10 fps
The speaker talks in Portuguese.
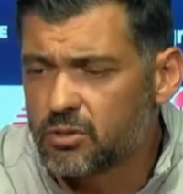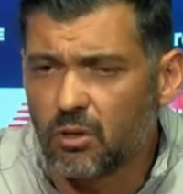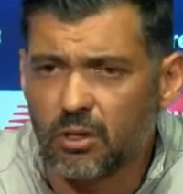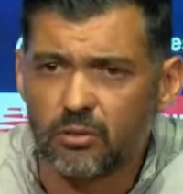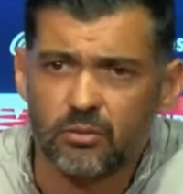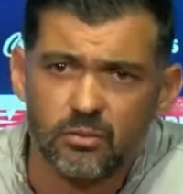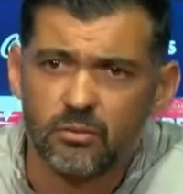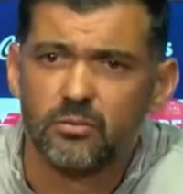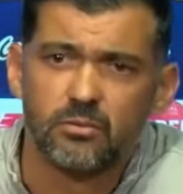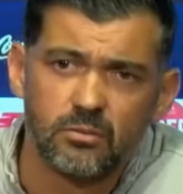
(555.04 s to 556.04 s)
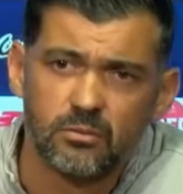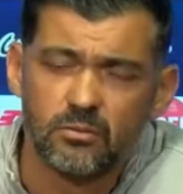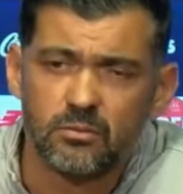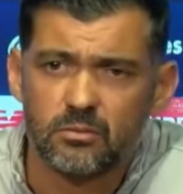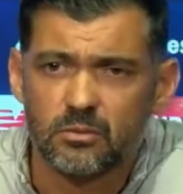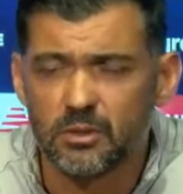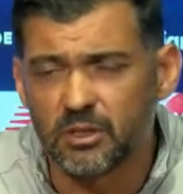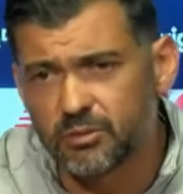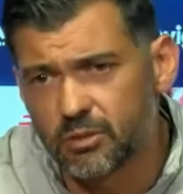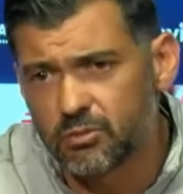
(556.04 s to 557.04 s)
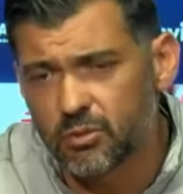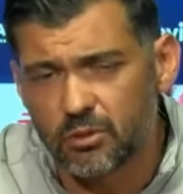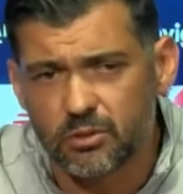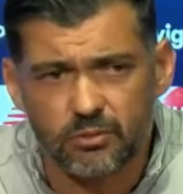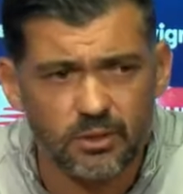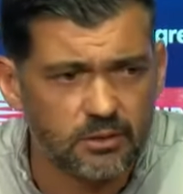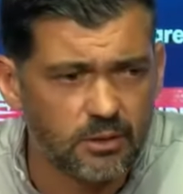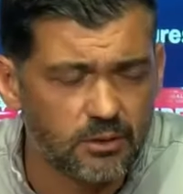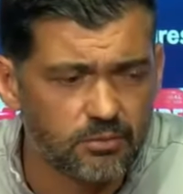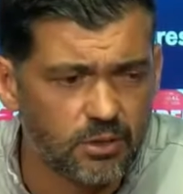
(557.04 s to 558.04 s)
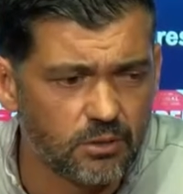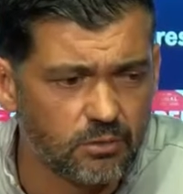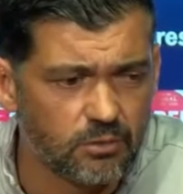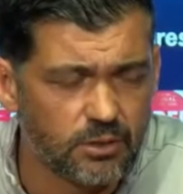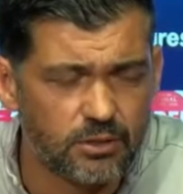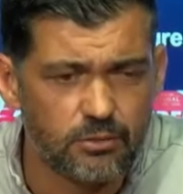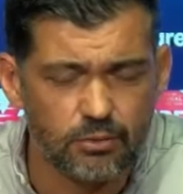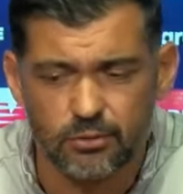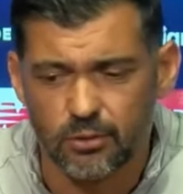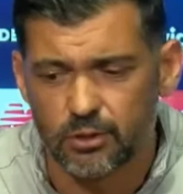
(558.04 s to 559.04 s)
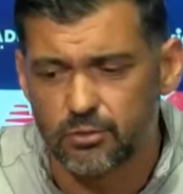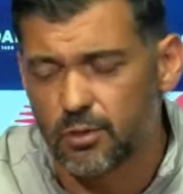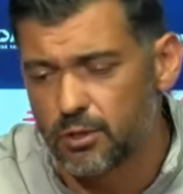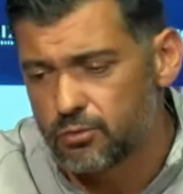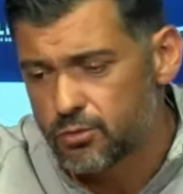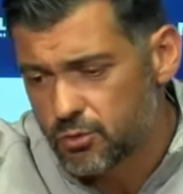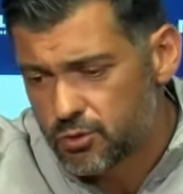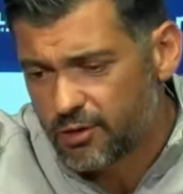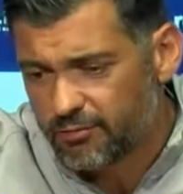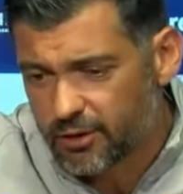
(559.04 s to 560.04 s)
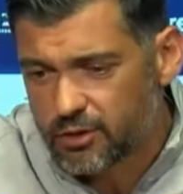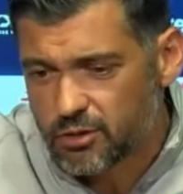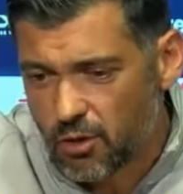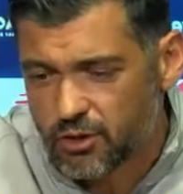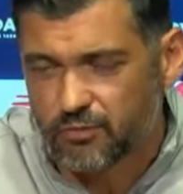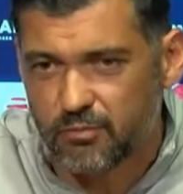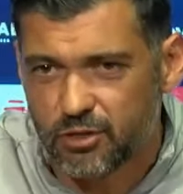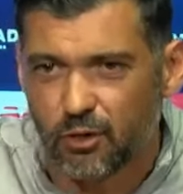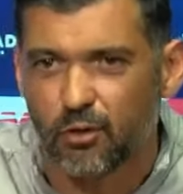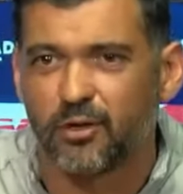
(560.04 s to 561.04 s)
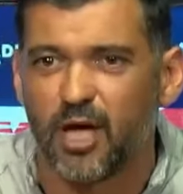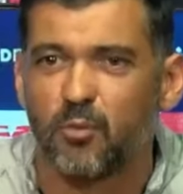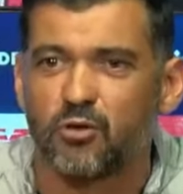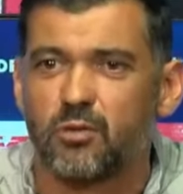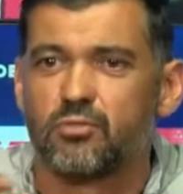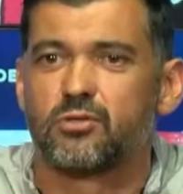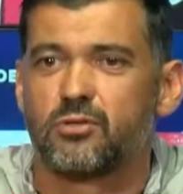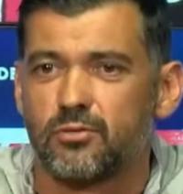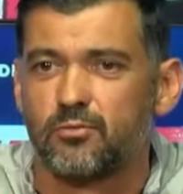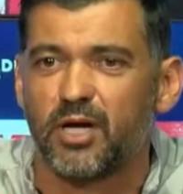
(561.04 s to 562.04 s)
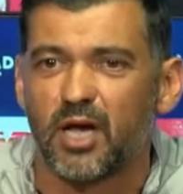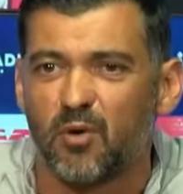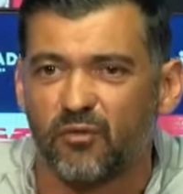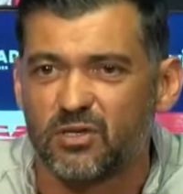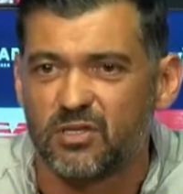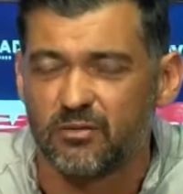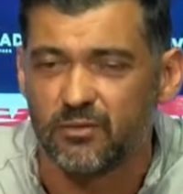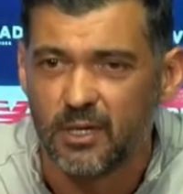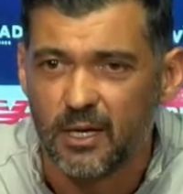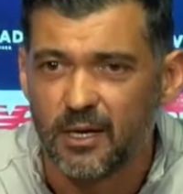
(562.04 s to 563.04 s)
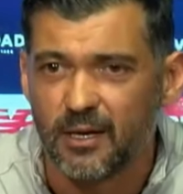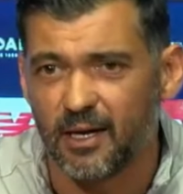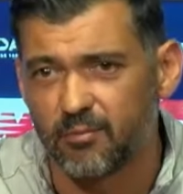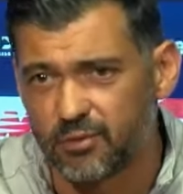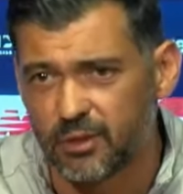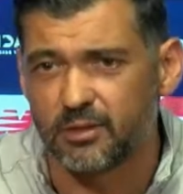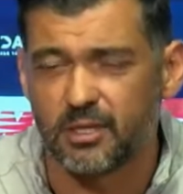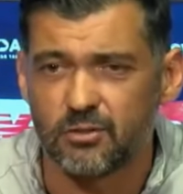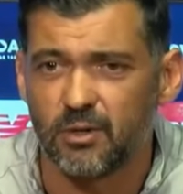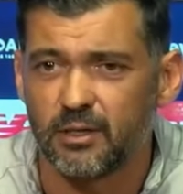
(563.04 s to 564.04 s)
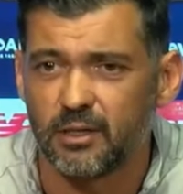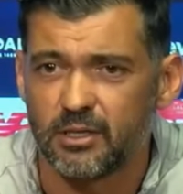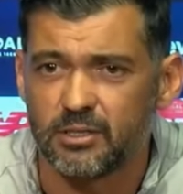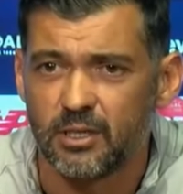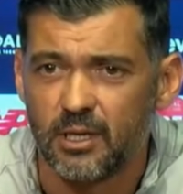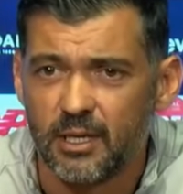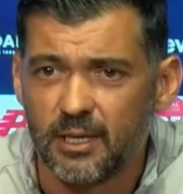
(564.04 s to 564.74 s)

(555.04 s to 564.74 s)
joga num, 70% dos jogos, não sei, 70% das situações durante os, os, diferentes jogos que vamos ter ao longo da época, vejamos no equipa ofensiva ofensivo. É importante que seja um guarda-redes